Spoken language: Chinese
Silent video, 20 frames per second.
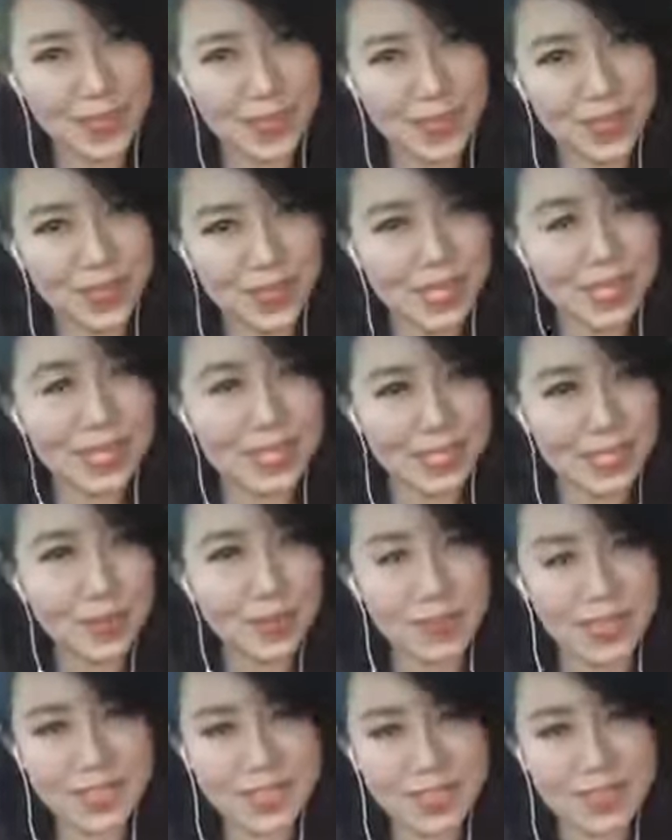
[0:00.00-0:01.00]
有那个社
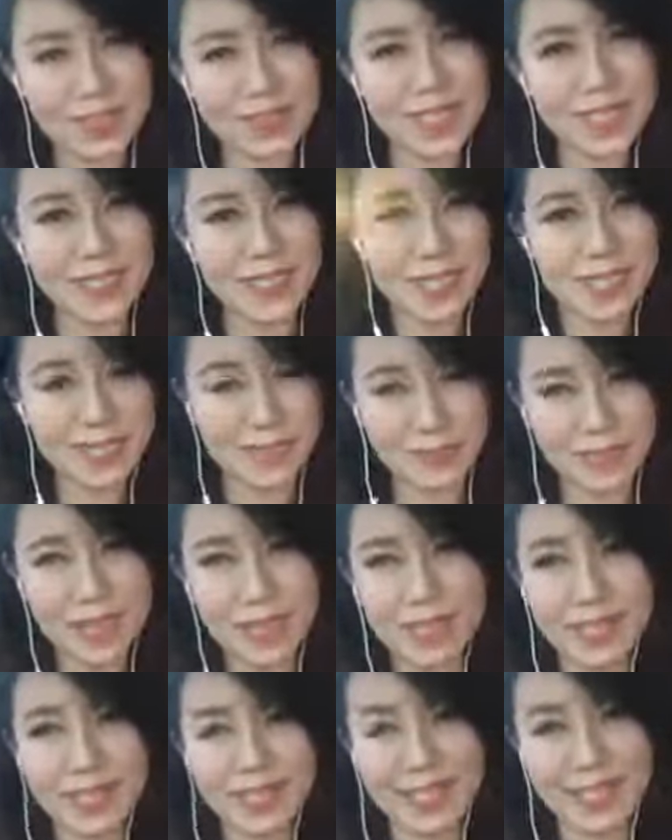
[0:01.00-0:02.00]
会责任在里面。